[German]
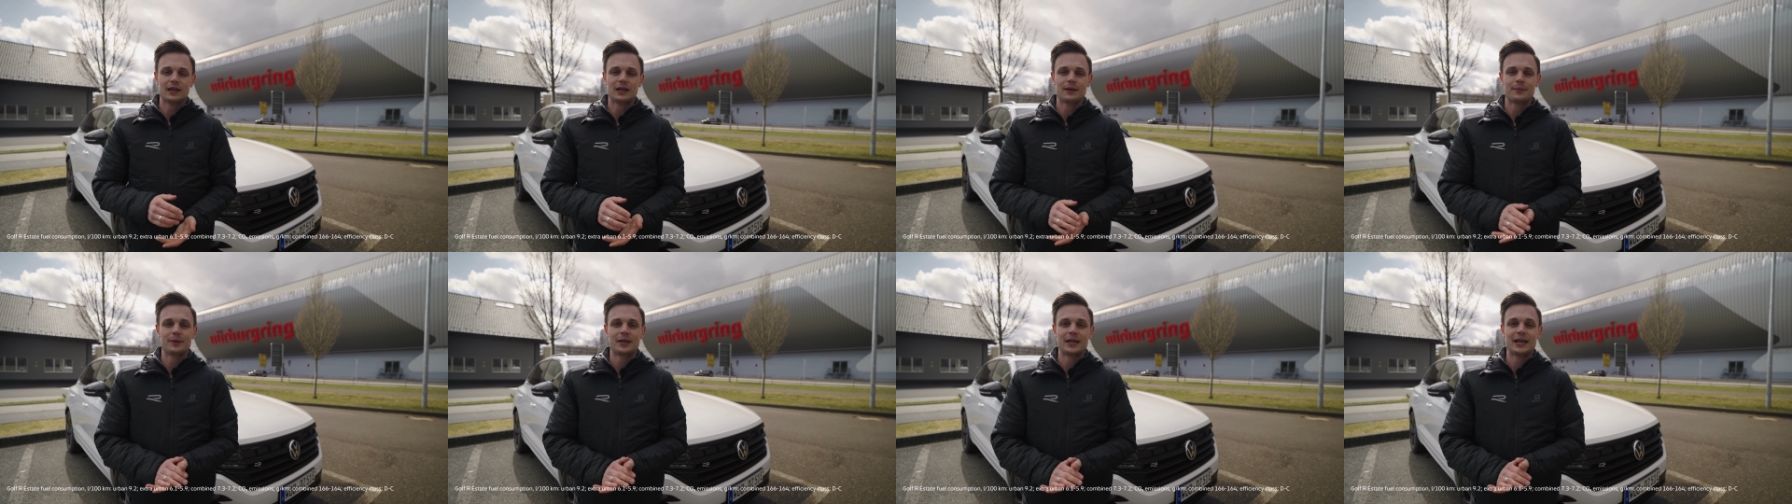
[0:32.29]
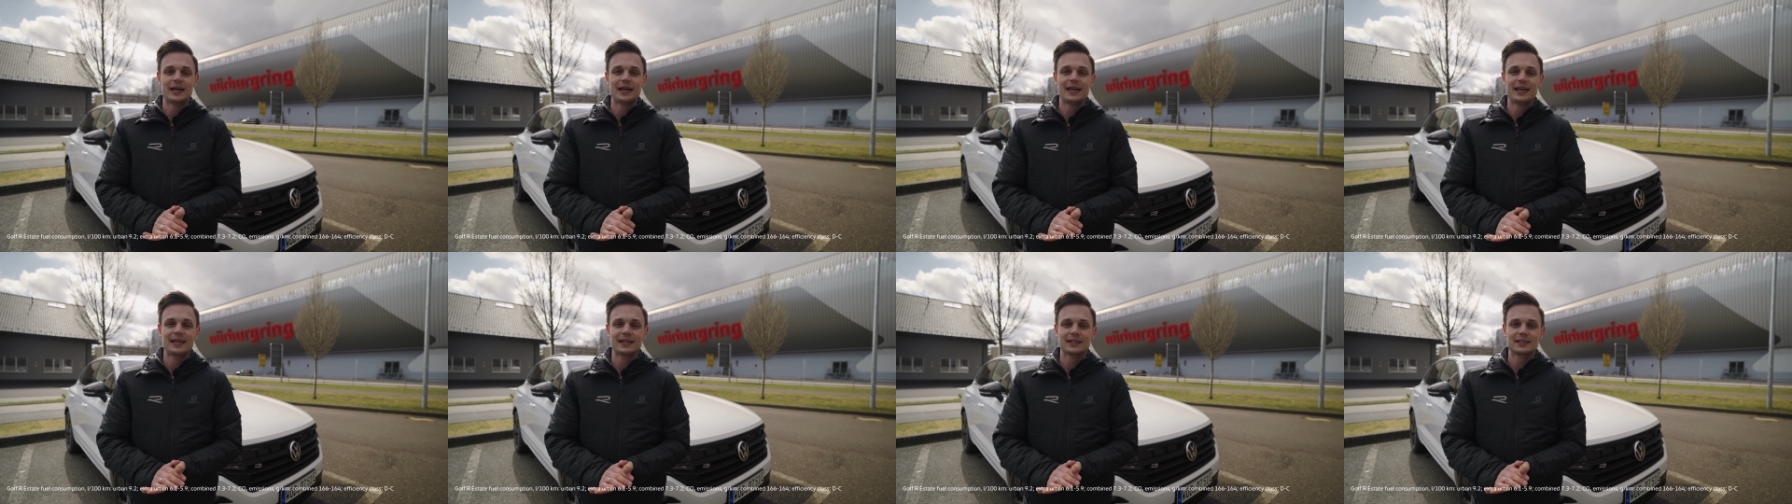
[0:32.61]
aber der
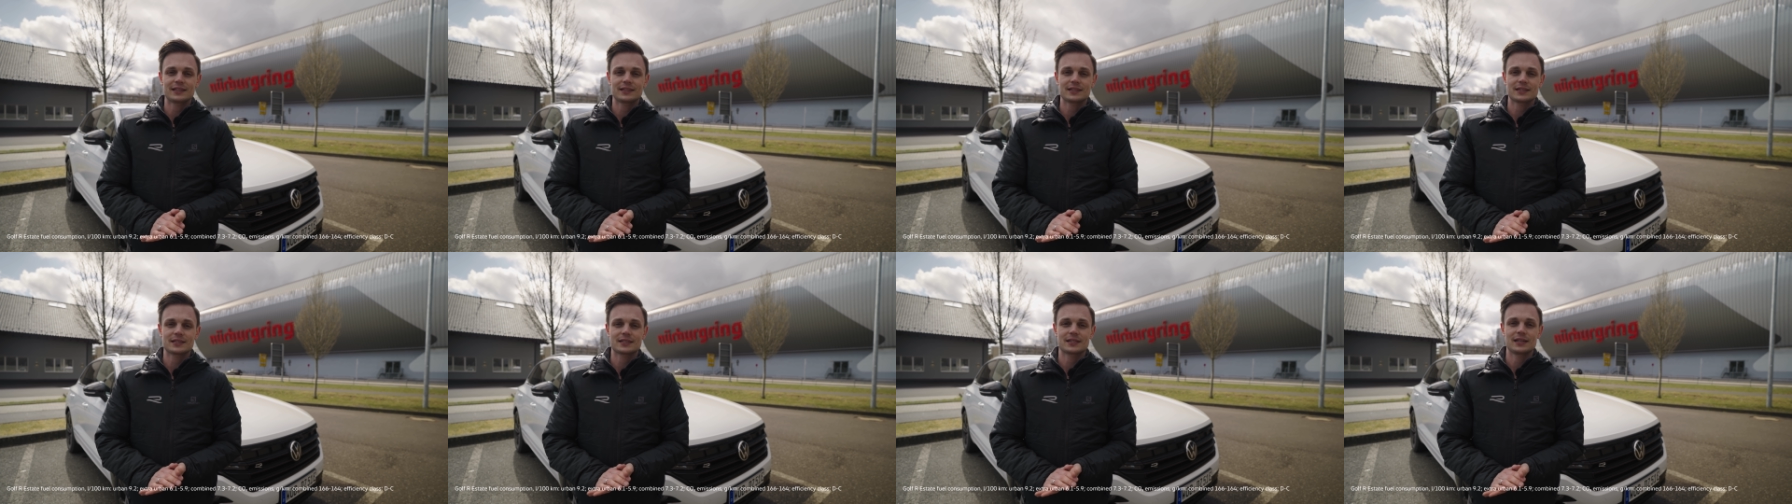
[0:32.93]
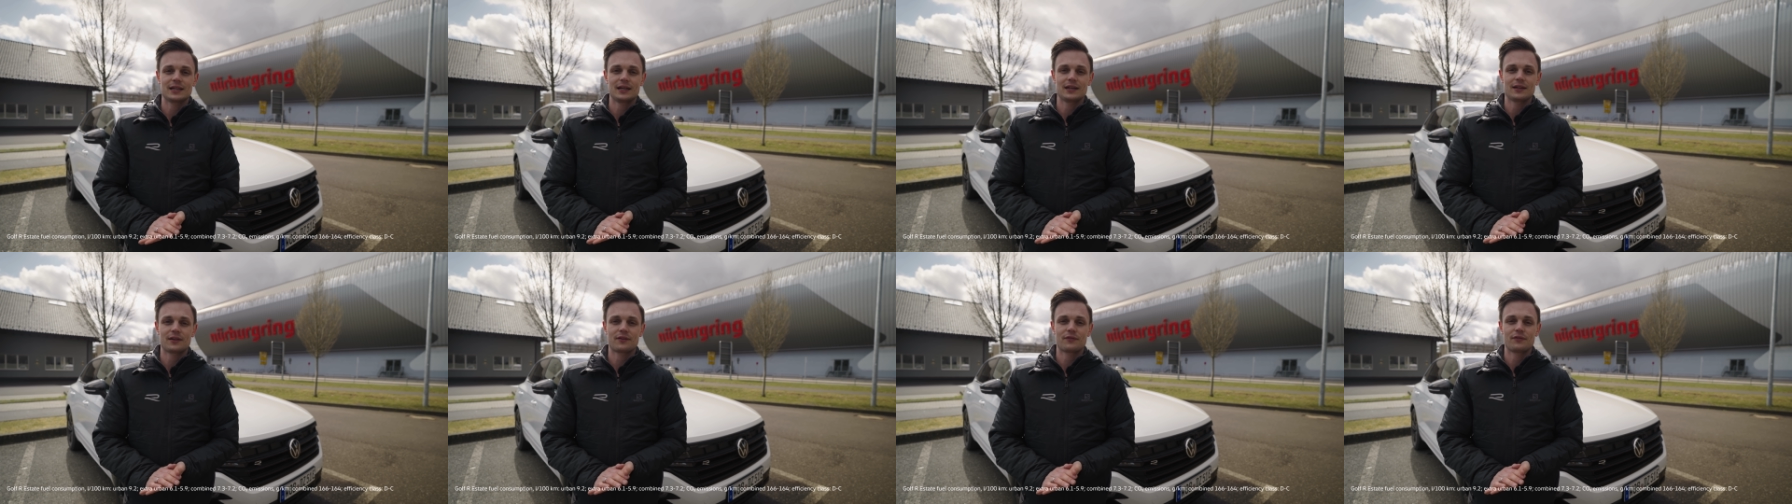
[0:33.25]
eigentliche
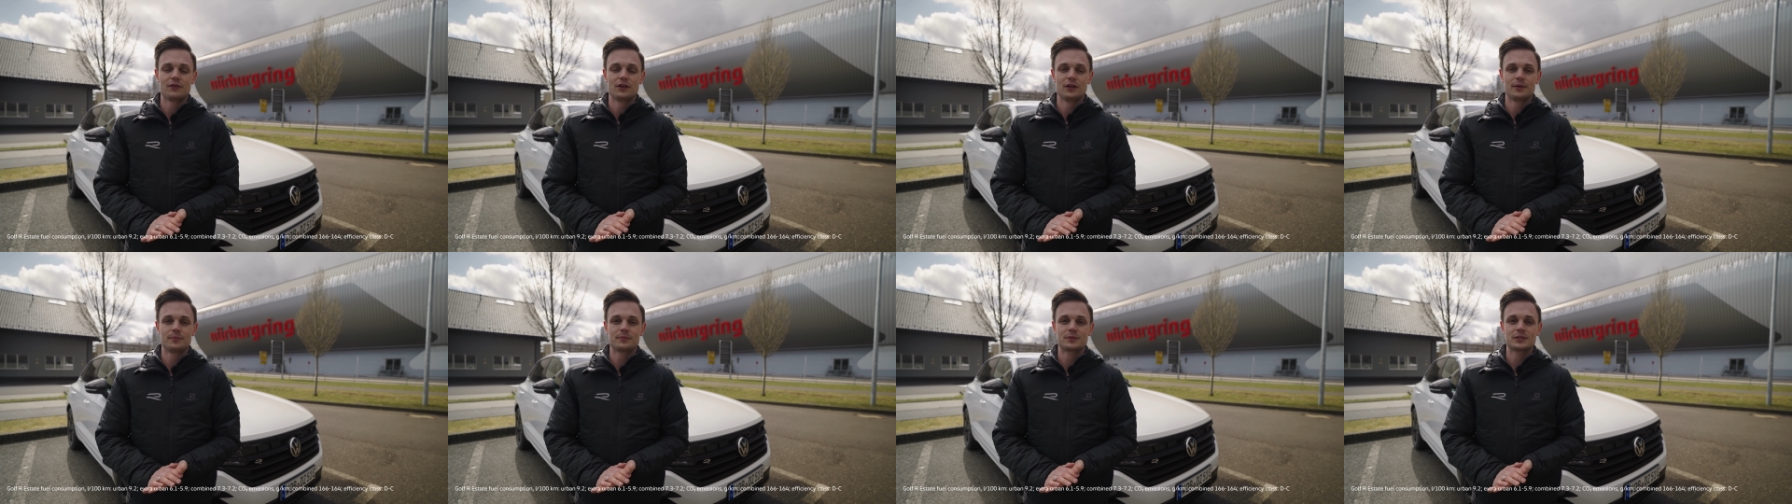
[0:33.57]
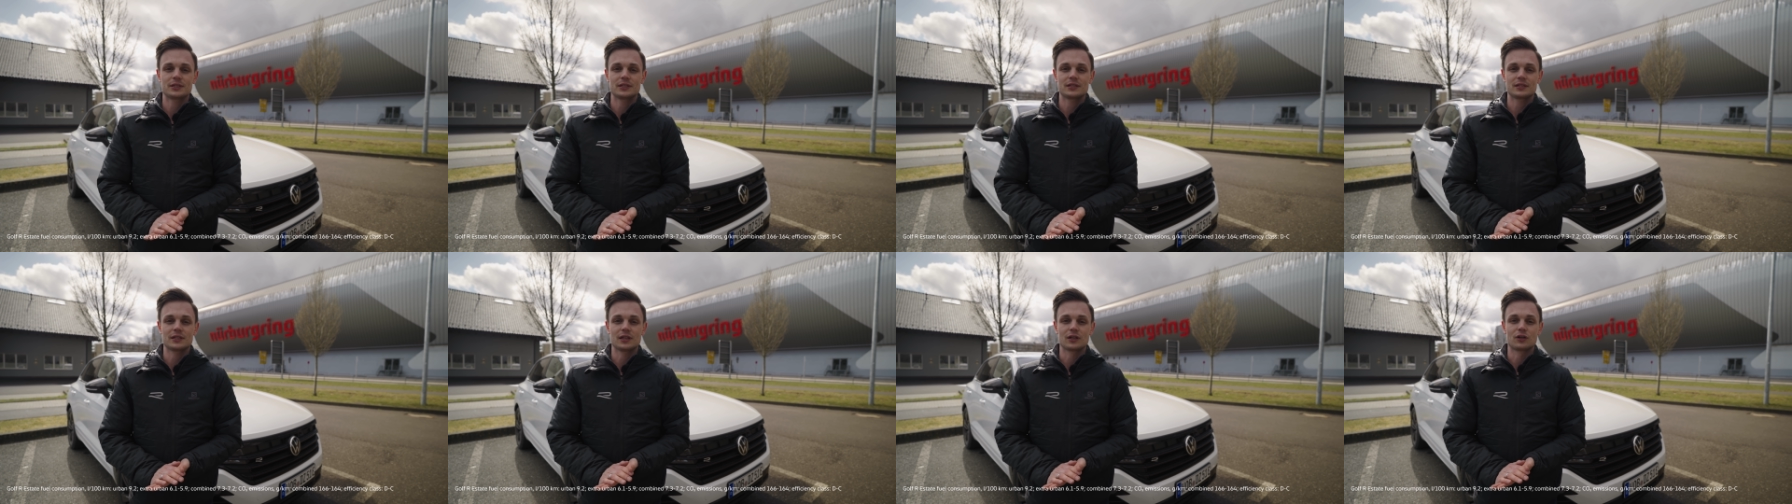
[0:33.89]
Star des Films
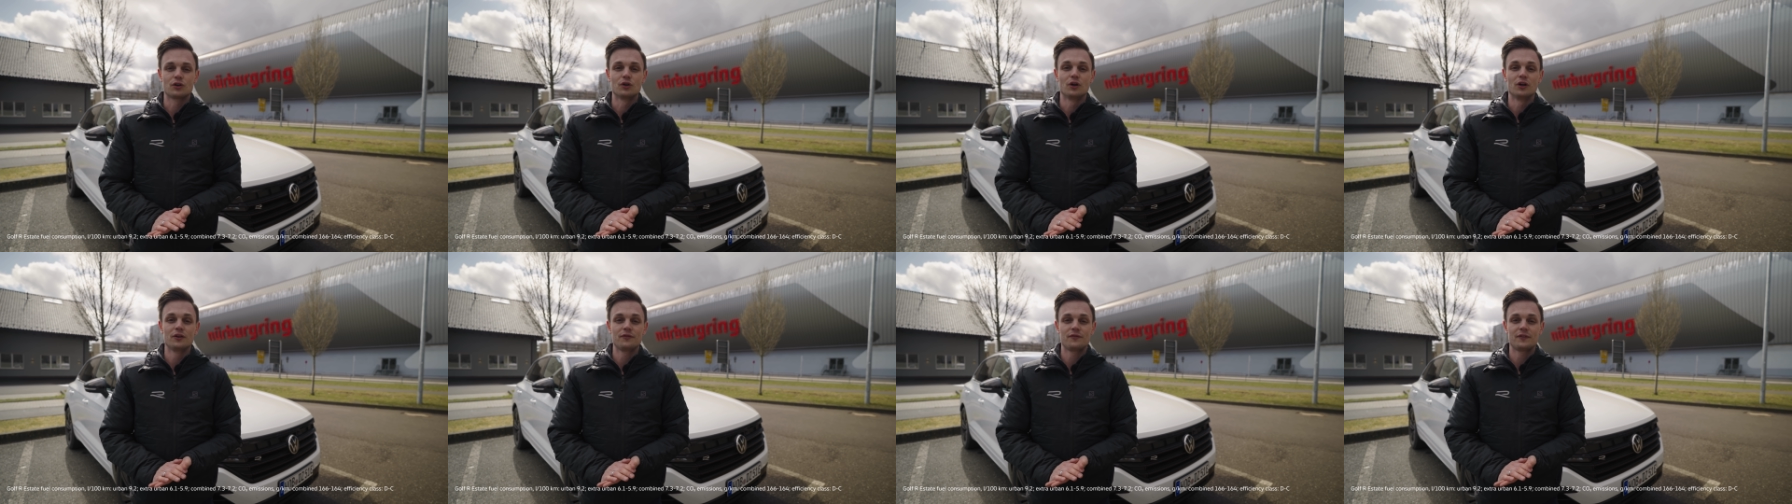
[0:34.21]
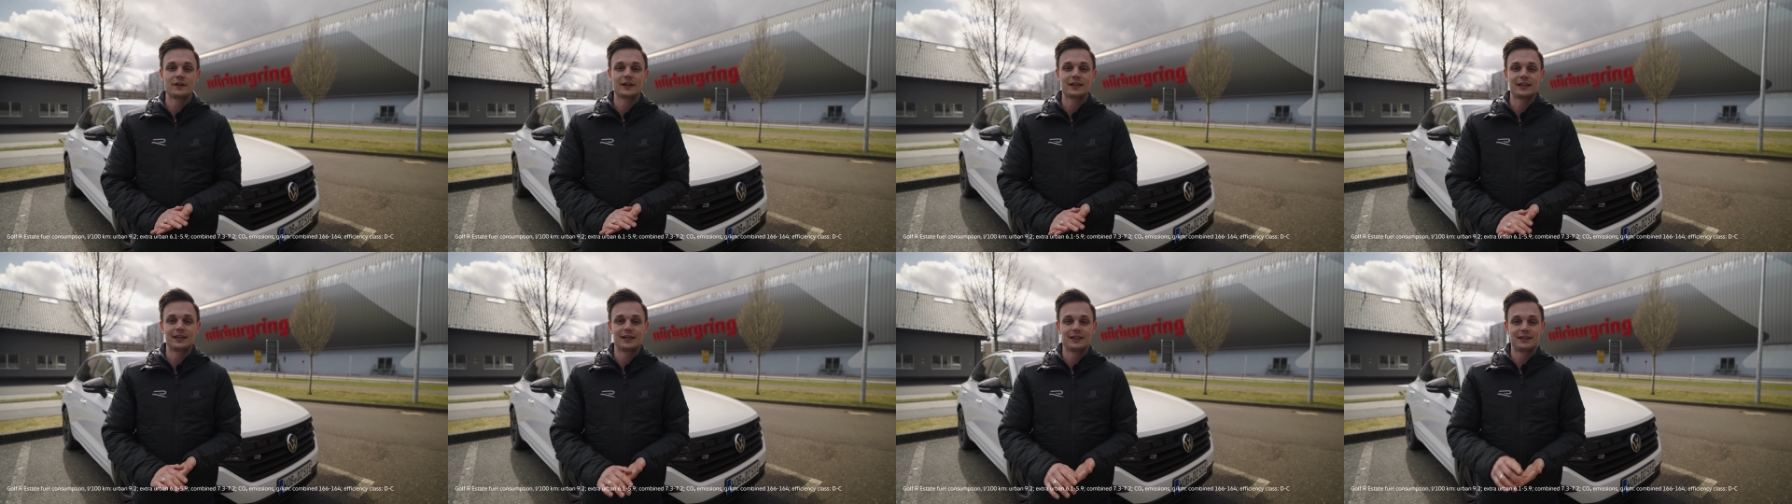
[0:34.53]
ist der Golf
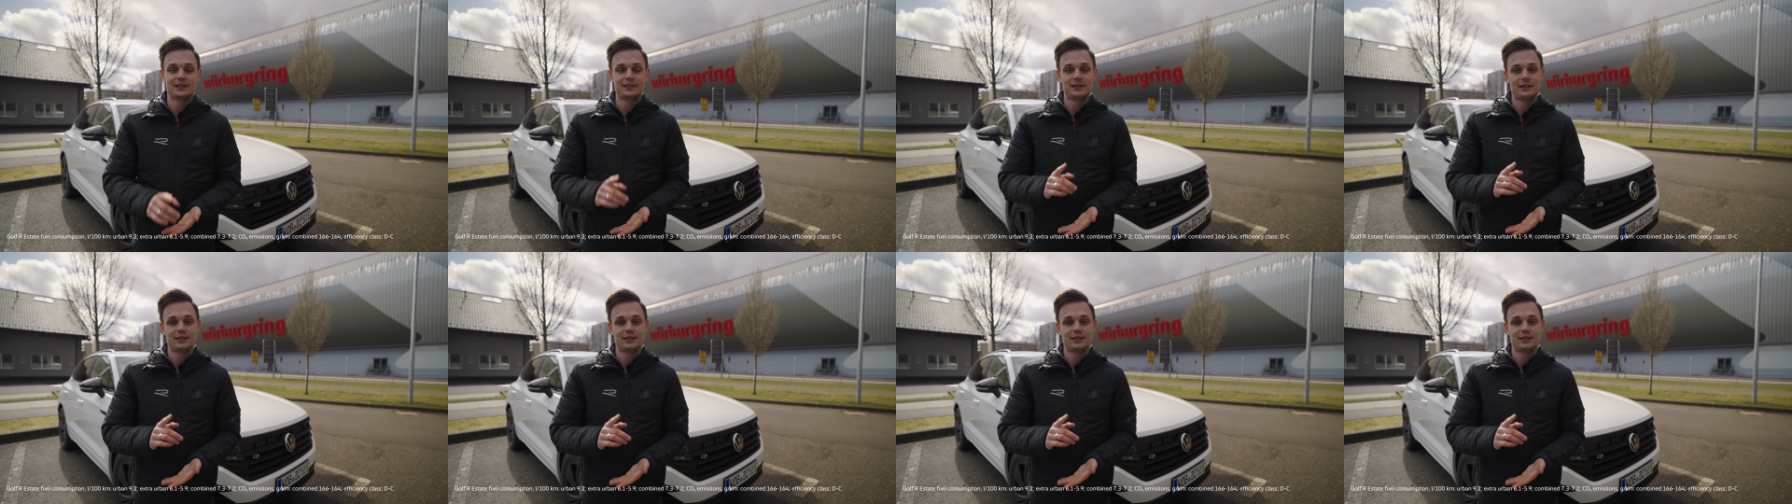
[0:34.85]
Variant